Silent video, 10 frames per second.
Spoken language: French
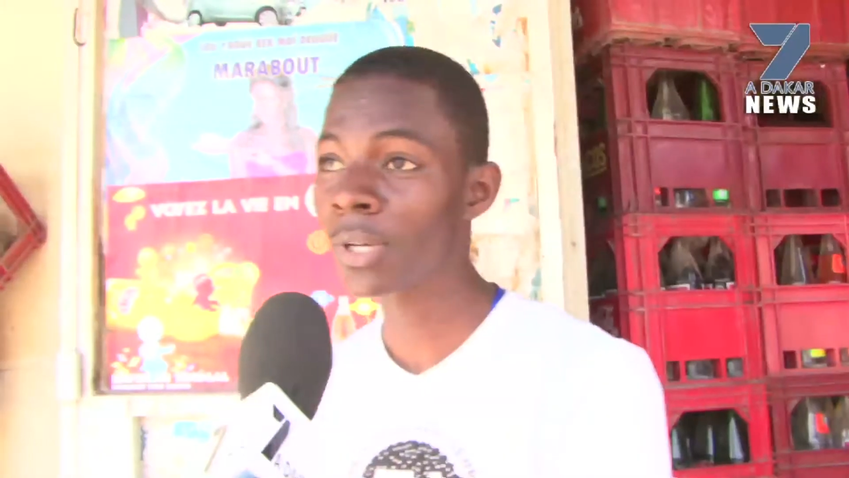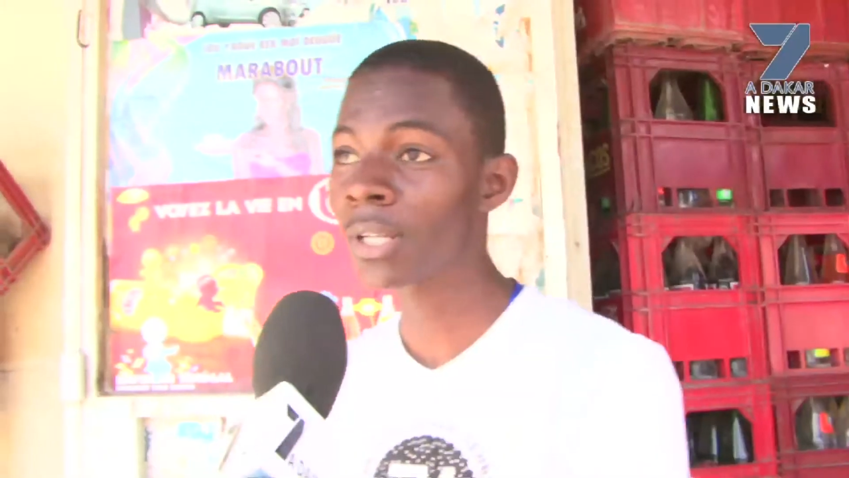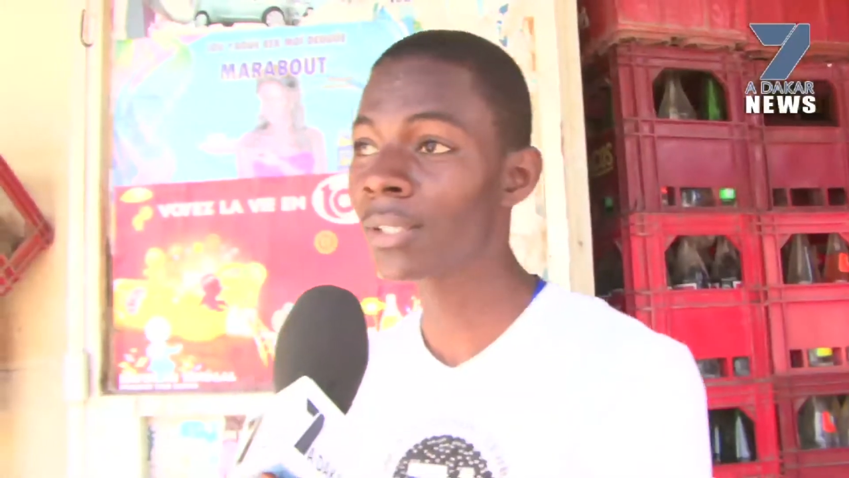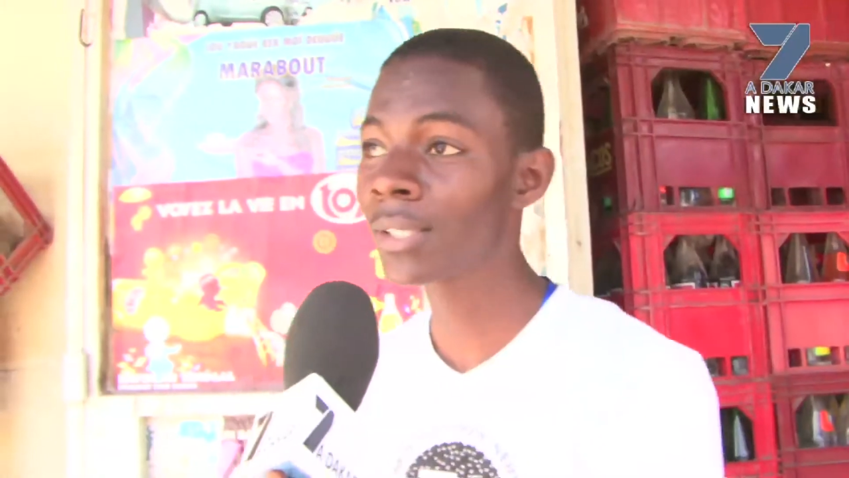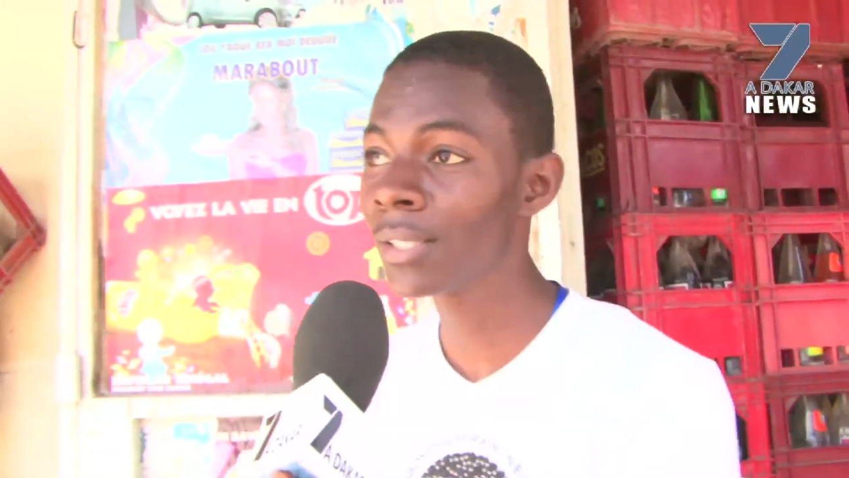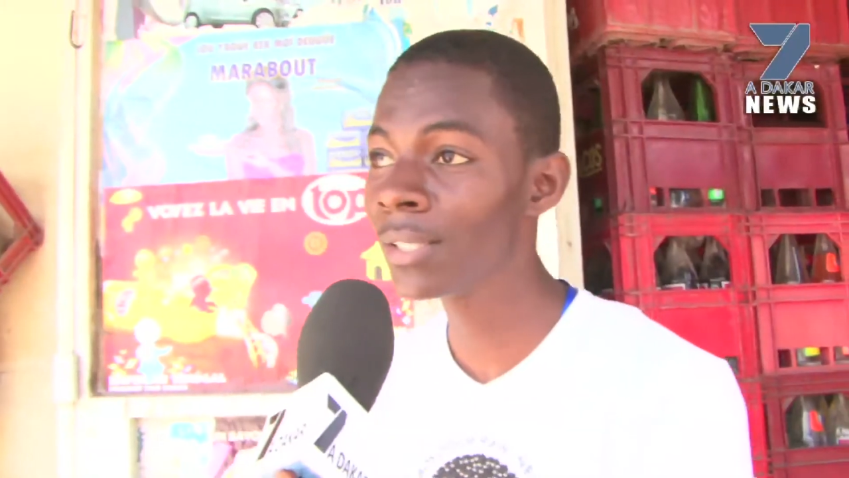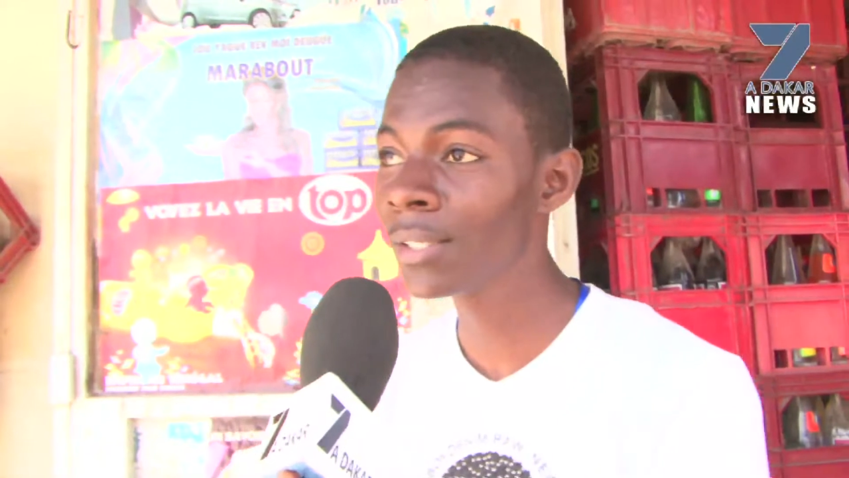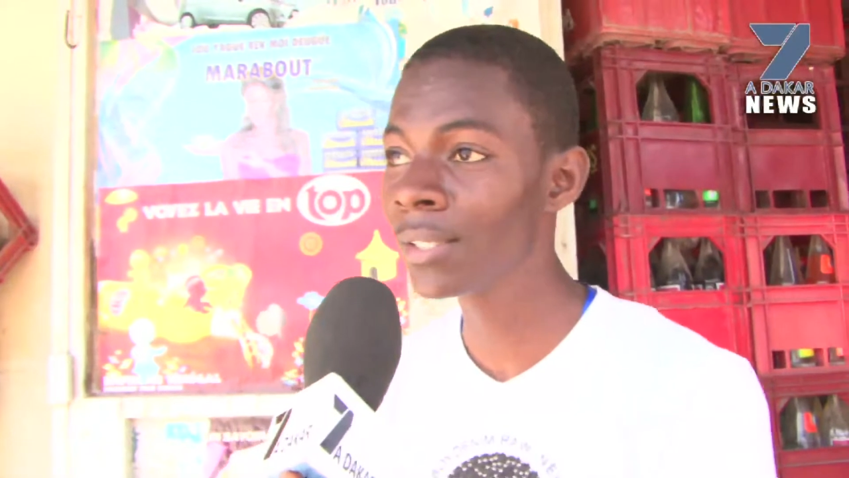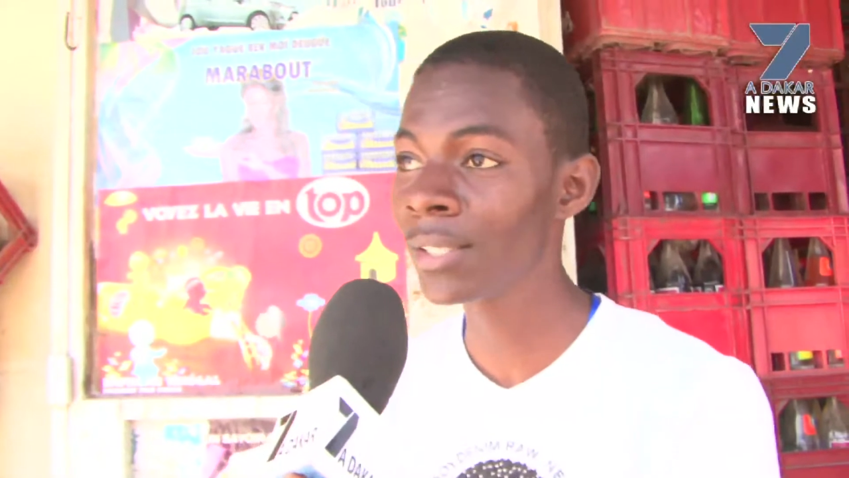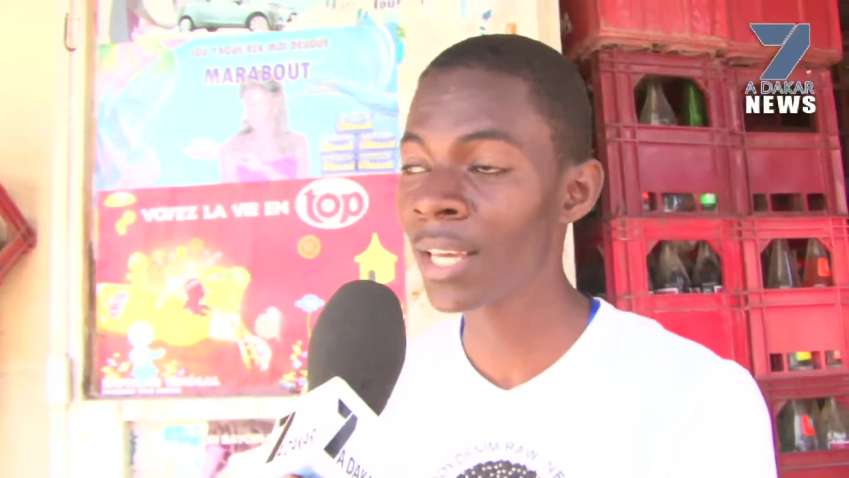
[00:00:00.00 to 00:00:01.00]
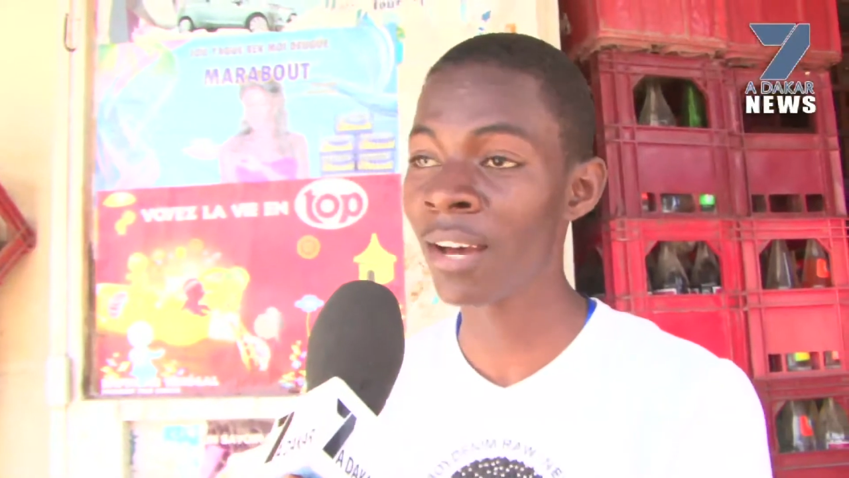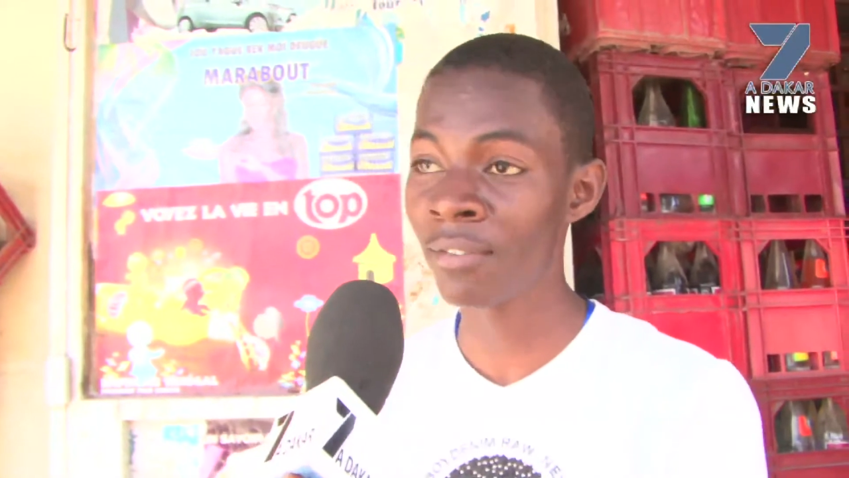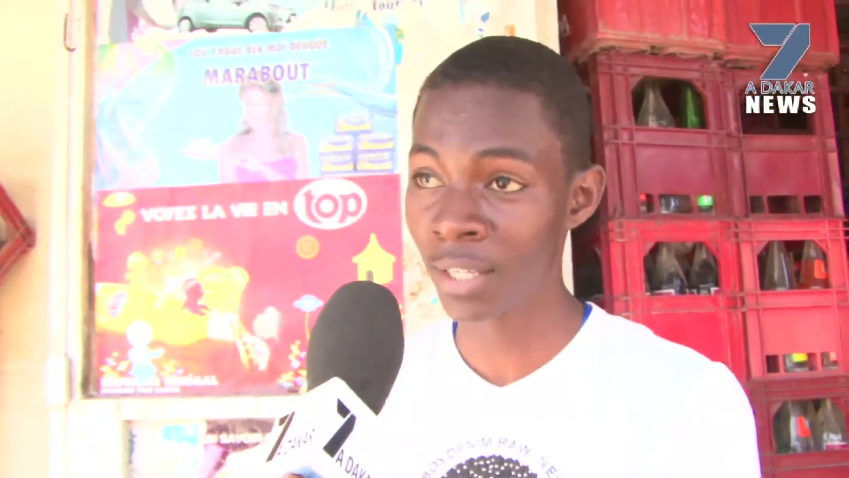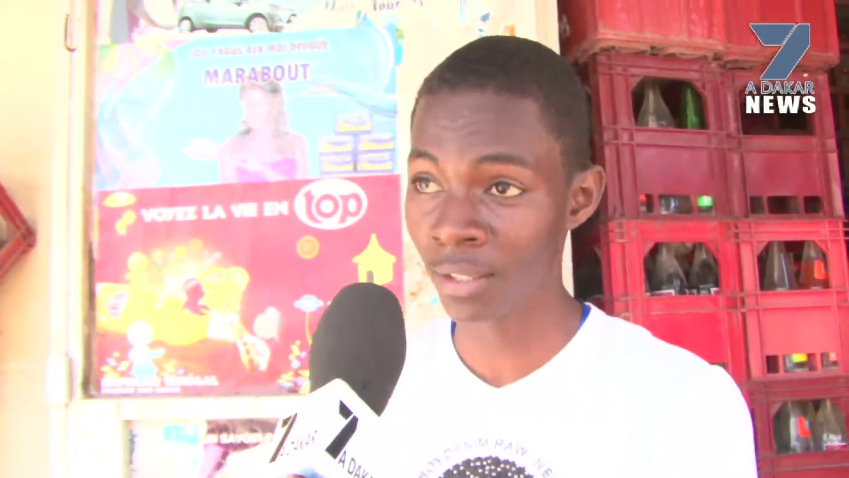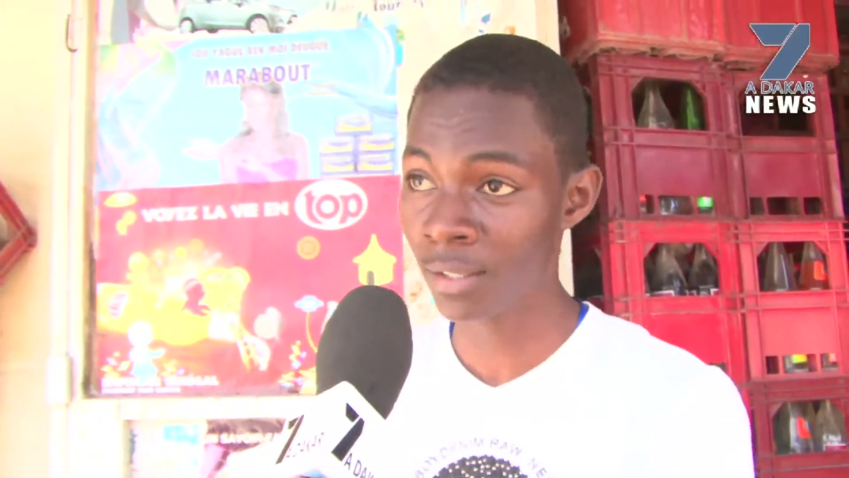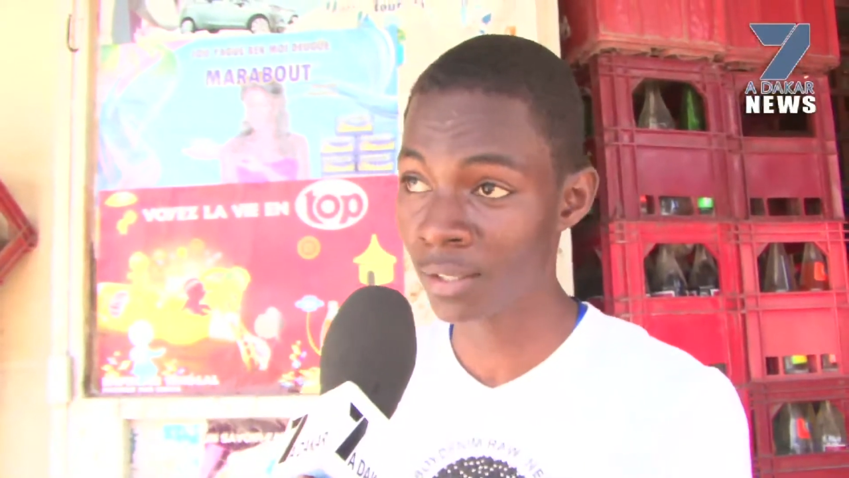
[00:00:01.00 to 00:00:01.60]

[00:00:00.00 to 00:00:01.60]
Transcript: crois que si, c'est avéré,